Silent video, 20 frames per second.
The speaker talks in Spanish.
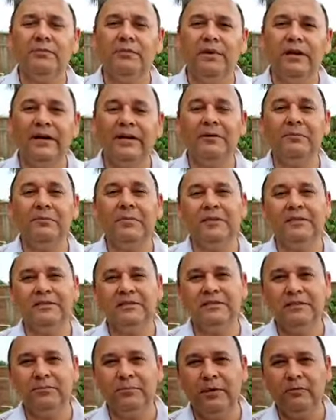para que
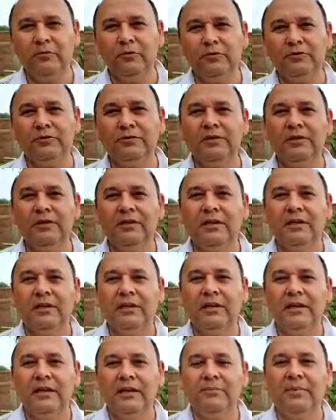participemos
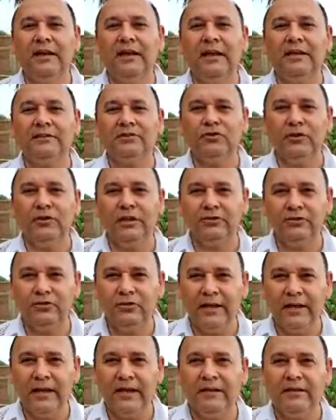en Palacio
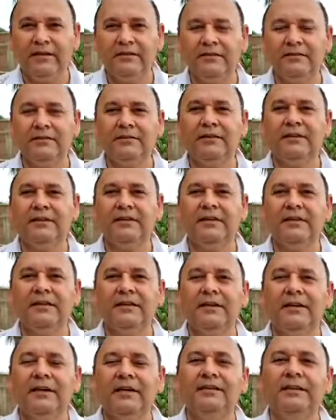Nacional,
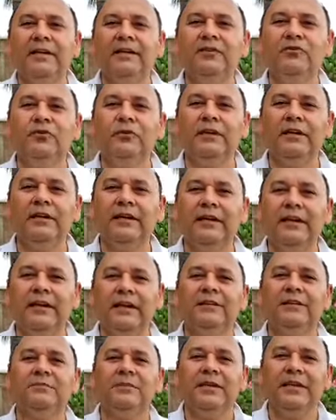cantándole
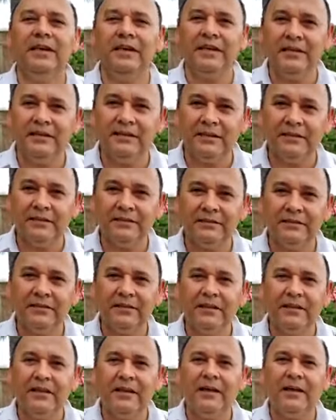las mañanitas
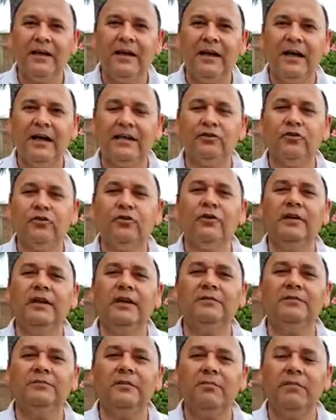a todas
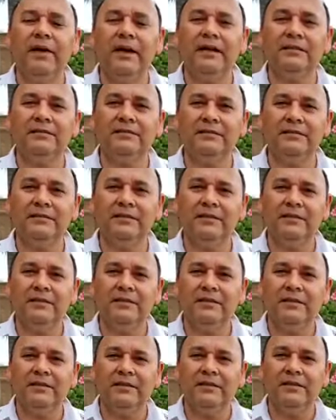las mamás
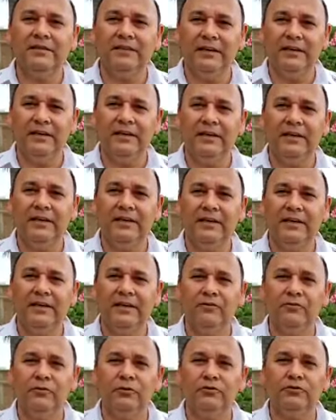
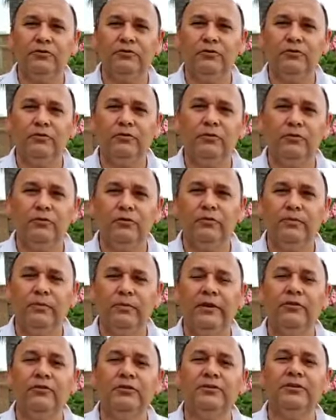de nuestro
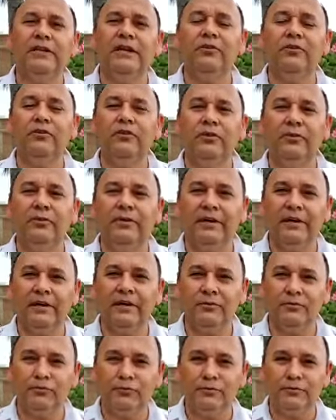bello estado de
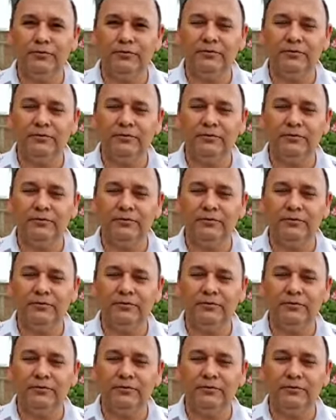Veracruz.